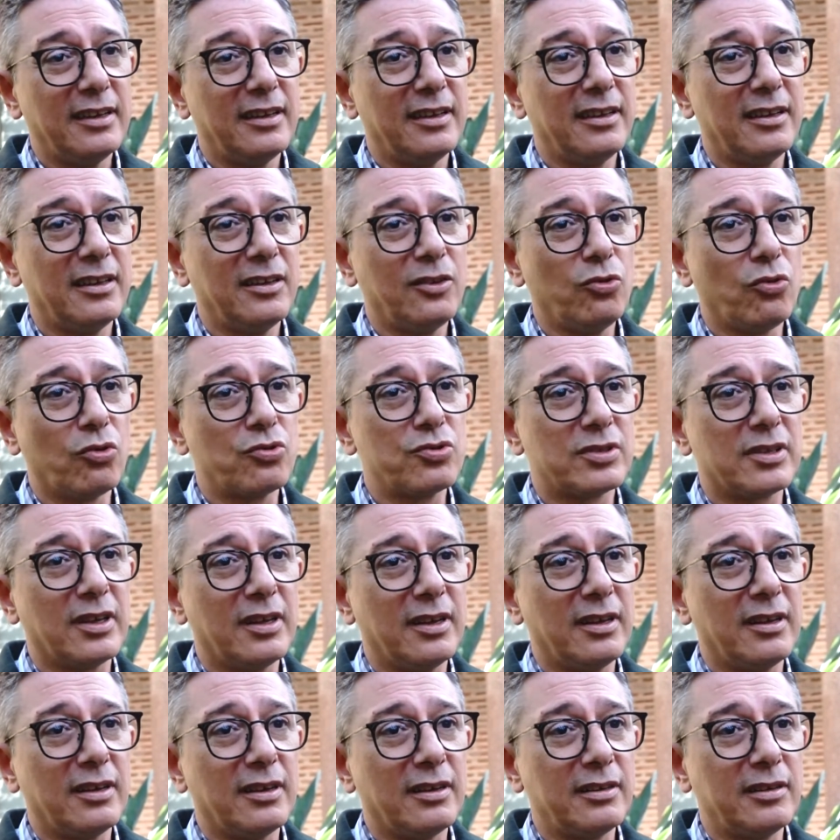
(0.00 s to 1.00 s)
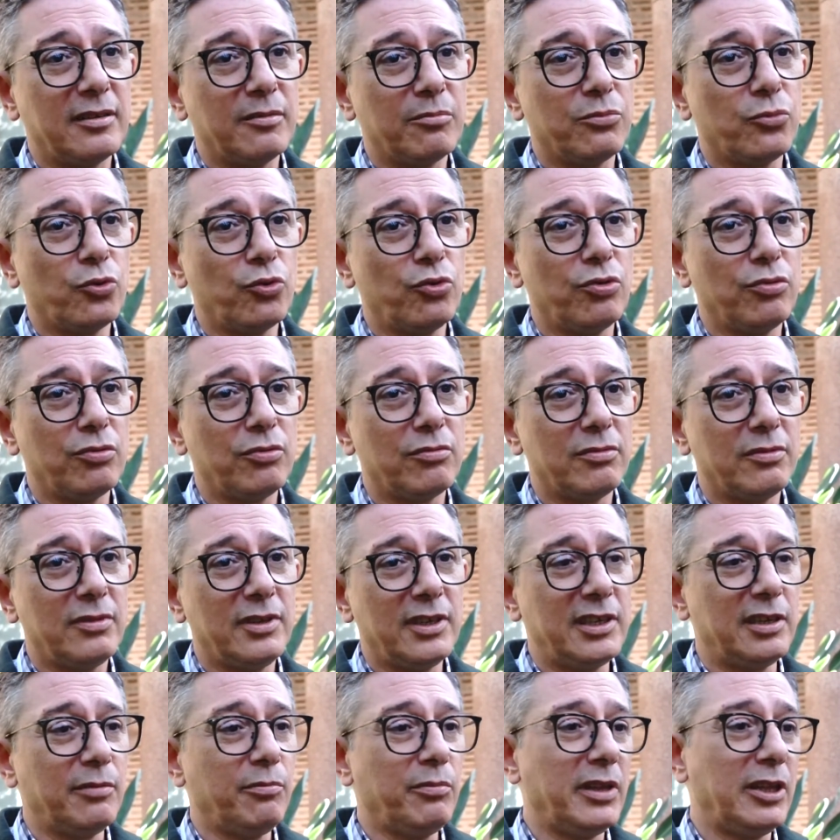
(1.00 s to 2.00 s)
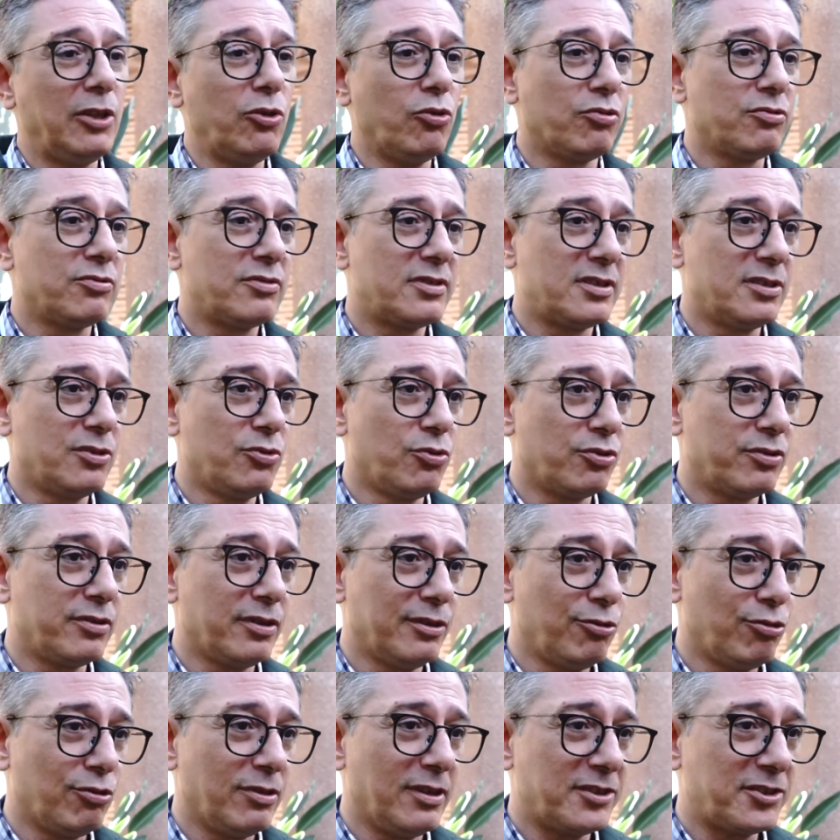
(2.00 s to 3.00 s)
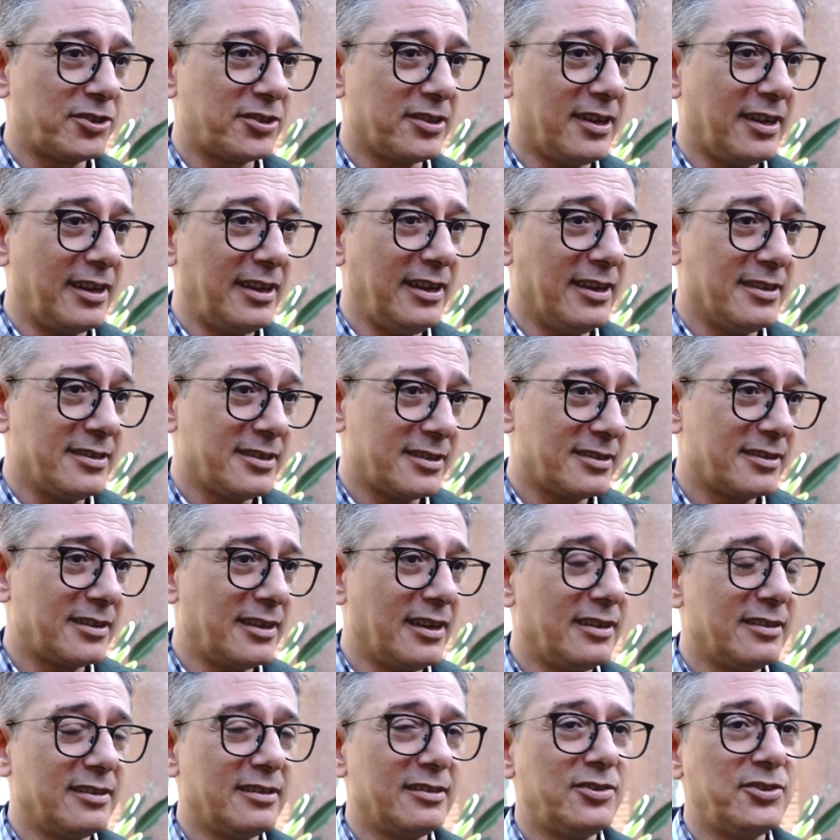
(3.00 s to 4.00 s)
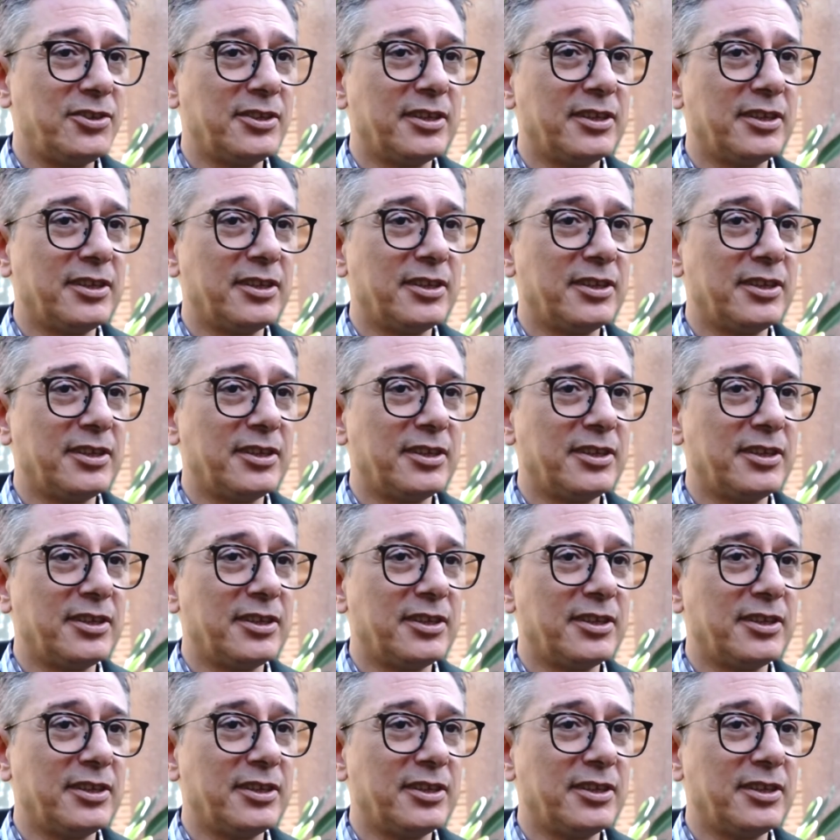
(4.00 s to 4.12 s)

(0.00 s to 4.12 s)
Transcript: Ee, yoksa hani bugün 2 milyon sigortalıya ulaştı Allianz. Kendi